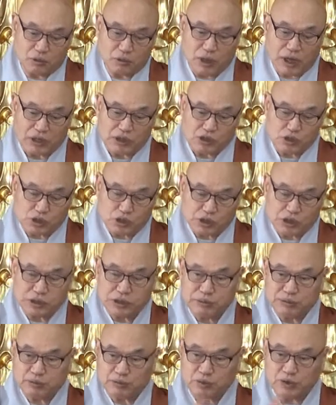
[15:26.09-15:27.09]
왕을
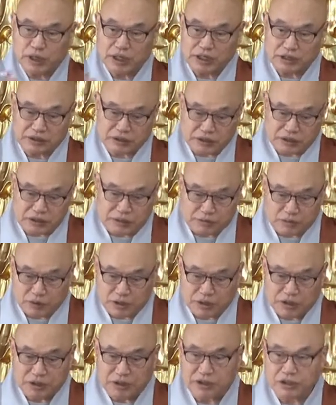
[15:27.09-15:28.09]
중심으로 한 그
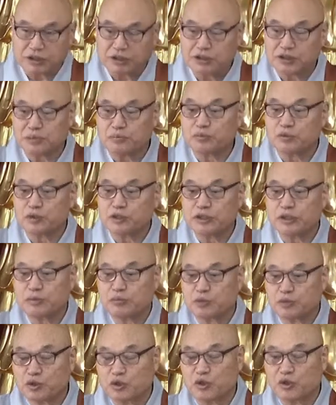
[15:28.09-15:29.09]
팀들은 전부
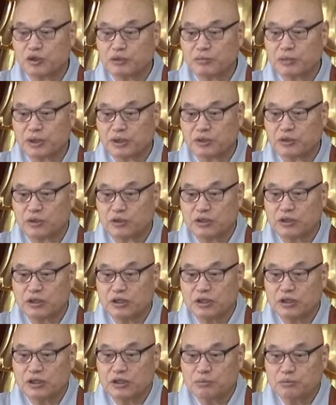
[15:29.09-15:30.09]
이제 불교를 믿고
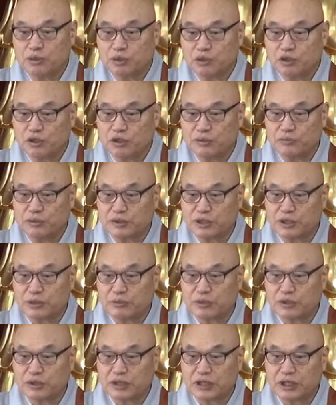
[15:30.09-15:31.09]
불교를
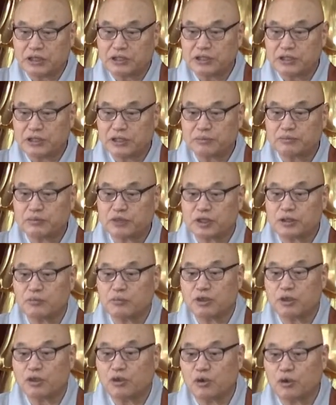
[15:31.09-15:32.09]
믿다 보니까 이 사람들이
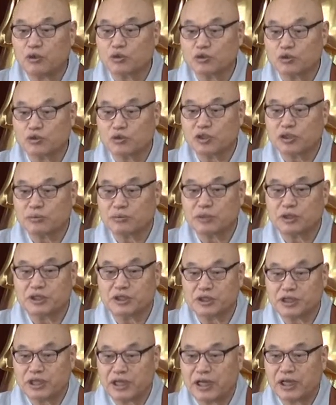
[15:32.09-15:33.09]
뭐 옹준이
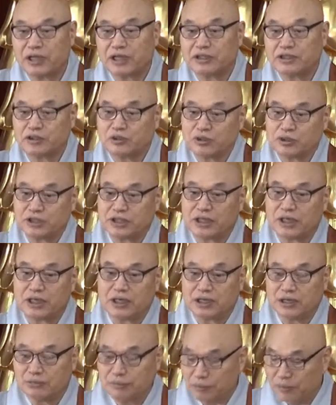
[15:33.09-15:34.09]
뭐니 해가지고
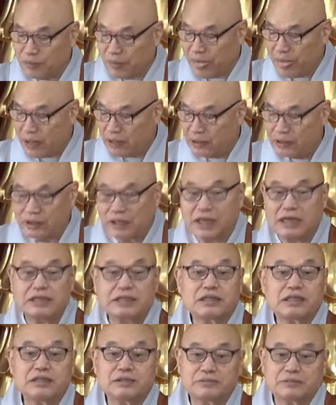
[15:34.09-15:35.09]
이제
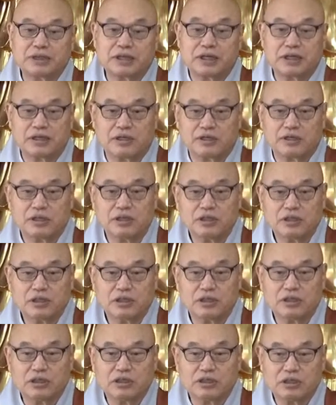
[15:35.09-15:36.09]
갈 데 없잖아요.
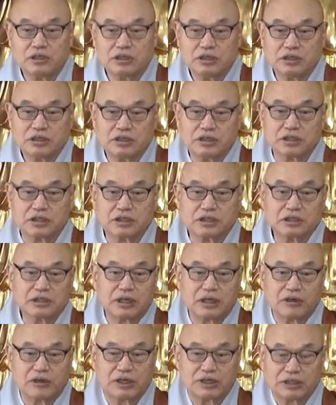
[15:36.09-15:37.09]
어, 정치
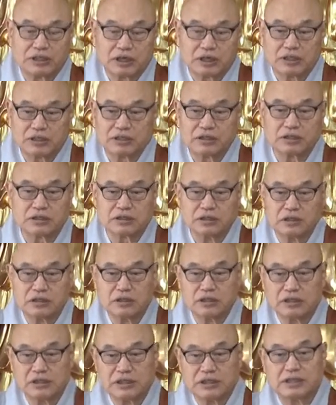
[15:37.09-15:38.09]
상황에 따라서
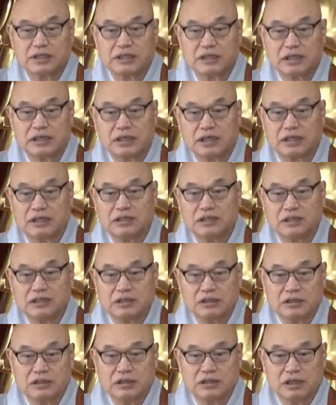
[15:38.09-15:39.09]
신세가
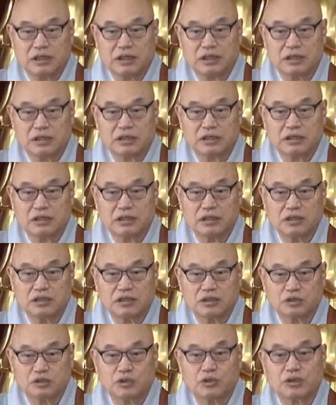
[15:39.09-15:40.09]
어,
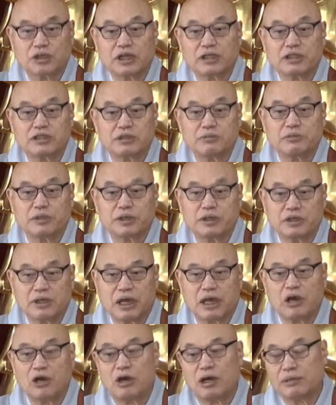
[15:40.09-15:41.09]

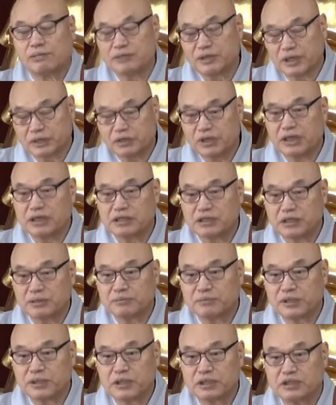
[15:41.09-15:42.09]
쪼그라들면 아무데도 갈 데
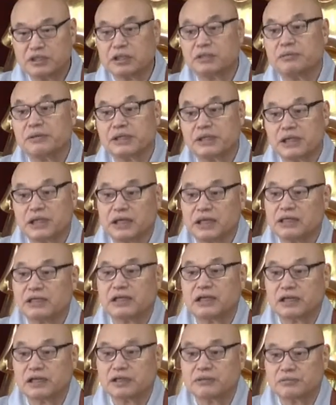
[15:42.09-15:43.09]
없는 거야. 절밖에
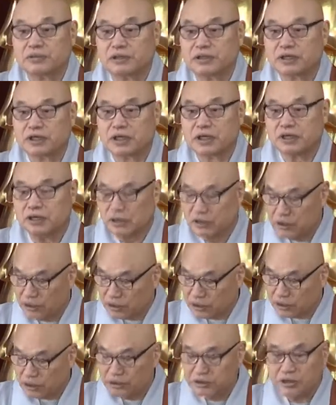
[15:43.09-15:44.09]
갈 데가 없는 거라.
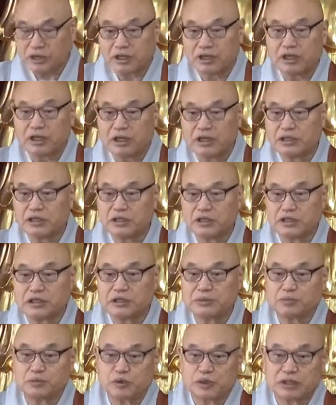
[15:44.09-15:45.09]
그래 절에 가니까
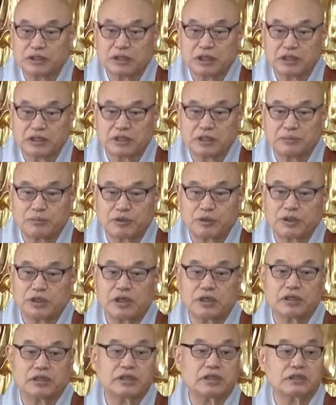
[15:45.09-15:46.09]
신분이 다르다
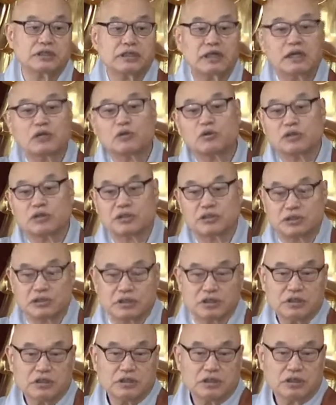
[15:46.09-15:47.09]
보니까 거기
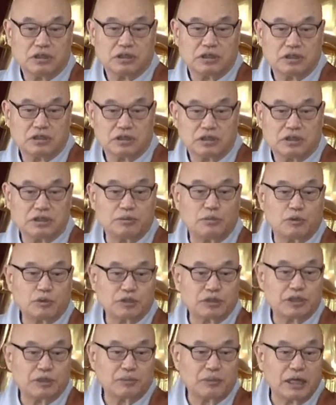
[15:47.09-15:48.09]
따라온 어,
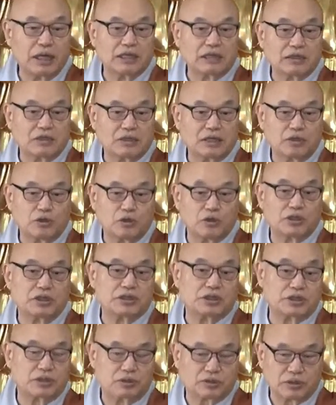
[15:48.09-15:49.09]
시봉들이 많은 거라.
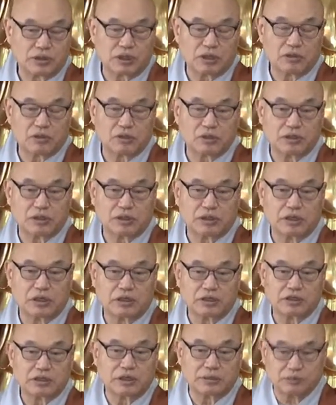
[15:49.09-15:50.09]
요리사도 따라오고
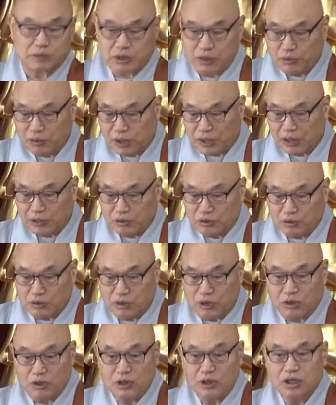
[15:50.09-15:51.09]
그러니까 그 사람들이
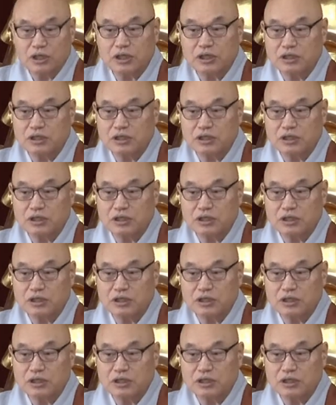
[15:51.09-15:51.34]
와가지고